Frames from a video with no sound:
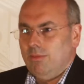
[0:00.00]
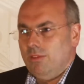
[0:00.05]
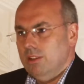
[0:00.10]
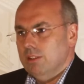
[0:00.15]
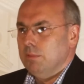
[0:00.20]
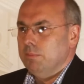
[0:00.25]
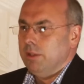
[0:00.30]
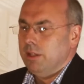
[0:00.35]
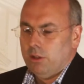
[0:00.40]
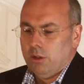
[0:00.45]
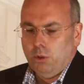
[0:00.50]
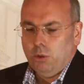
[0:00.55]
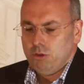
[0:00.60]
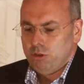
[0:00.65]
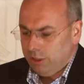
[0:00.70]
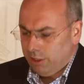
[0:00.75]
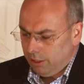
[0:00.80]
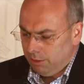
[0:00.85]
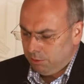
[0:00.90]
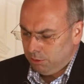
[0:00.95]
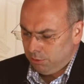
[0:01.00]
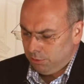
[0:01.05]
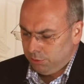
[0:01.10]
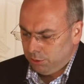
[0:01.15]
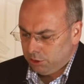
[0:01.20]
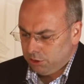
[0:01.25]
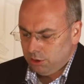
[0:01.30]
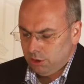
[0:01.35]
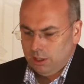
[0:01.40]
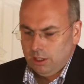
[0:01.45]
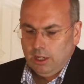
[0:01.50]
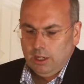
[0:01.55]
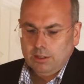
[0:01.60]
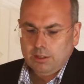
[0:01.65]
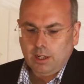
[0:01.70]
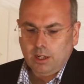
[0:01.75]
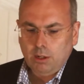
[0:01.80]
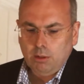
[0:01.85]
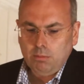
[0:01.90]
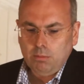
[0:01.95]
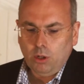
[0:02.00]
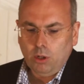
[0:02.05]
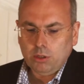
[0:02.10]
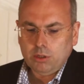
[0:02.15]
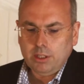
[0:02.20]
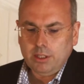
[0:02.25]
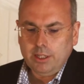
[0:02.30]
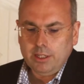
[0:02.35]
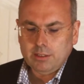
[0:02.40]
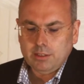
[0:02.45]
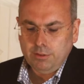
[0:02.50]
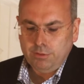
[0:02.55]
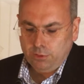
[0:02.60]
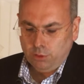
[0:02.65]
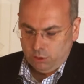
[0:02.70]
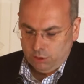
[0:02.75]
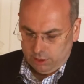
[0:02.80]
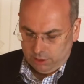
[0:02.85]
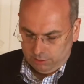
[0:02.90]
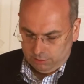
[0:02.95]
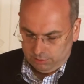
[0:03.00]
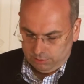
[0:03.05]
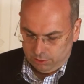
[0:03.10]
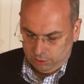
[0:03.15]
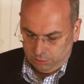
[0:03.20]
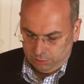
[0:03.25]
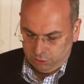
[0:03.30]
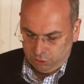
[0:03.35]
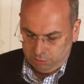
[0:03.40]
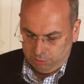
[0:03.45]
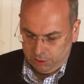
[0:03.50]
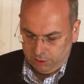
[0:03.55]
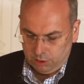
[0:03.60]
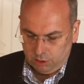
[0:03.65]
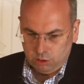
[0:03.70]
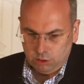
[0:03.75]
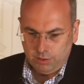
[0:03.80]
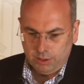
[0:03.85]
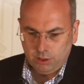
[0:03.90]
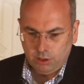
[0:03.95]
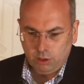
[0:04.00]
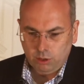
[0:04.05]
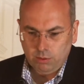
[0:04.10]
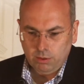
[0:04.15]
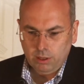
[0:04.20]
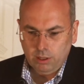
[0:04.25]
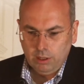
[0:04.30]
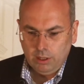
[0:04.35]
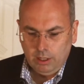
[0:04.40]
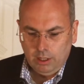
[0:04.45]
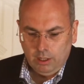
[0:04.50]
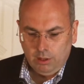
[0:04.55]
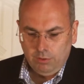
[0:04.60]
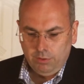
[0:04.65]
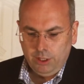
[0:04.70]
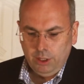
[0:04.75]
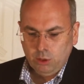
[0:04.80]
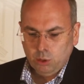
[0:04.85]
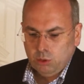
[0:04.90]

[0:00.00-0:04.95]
ist ein bisschen rückschrittlich, muss man fast sagen. Darum auch die nächste Folie. Ich hoffe, die springt nicht zu weit rüber. Wie